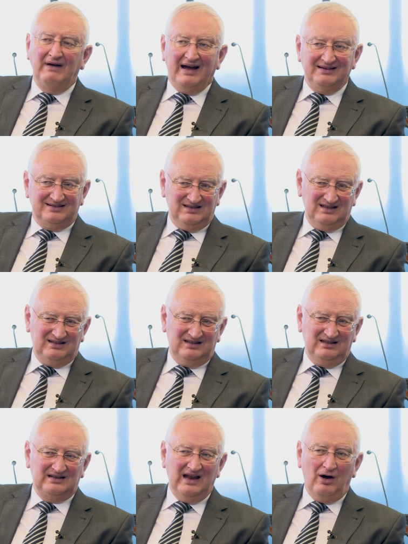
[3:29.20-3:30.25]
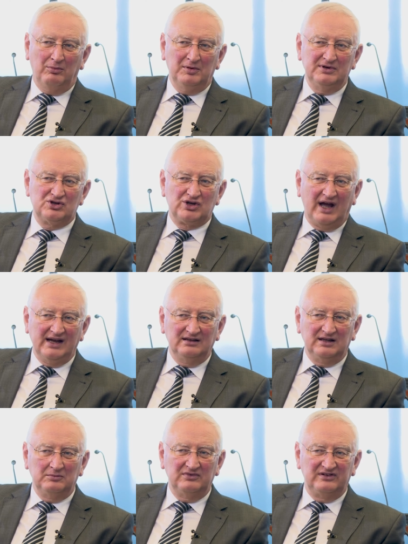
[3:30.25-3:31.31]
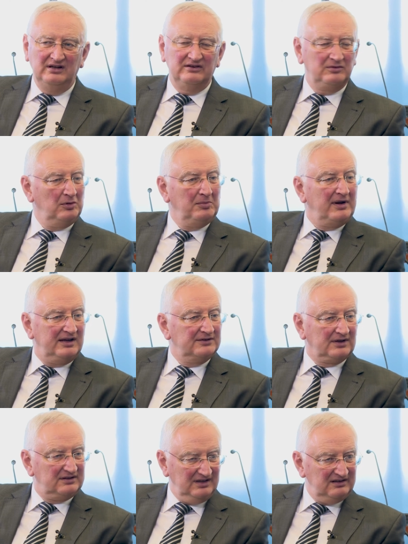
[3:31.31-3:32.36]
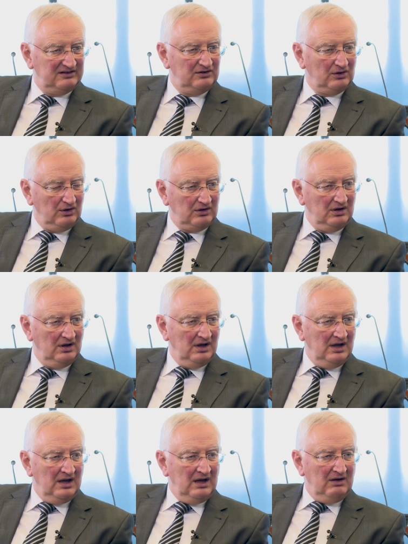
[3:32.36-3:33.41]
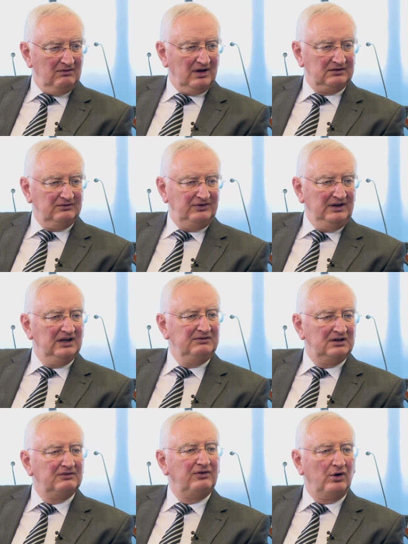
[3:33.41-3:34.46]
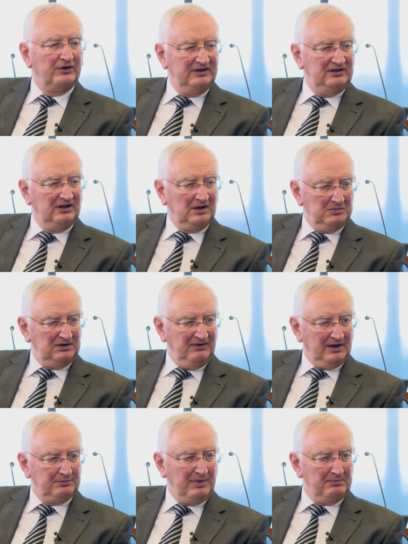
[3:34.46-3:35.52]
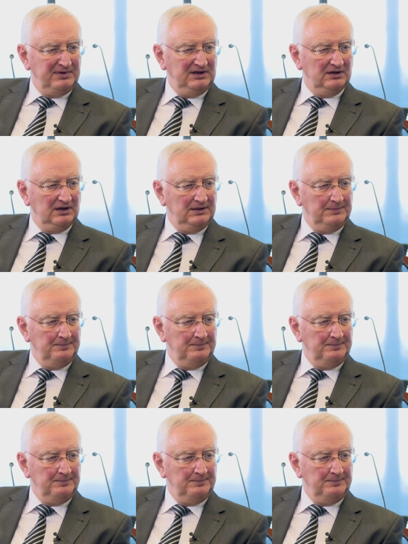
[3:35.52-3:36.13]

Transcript: weiß nicht. Ich glaube, mit steigendem Zins, im Moment kehrt der Zins zurück, werden viele wieder vorsichtiger mit Wertpapieren.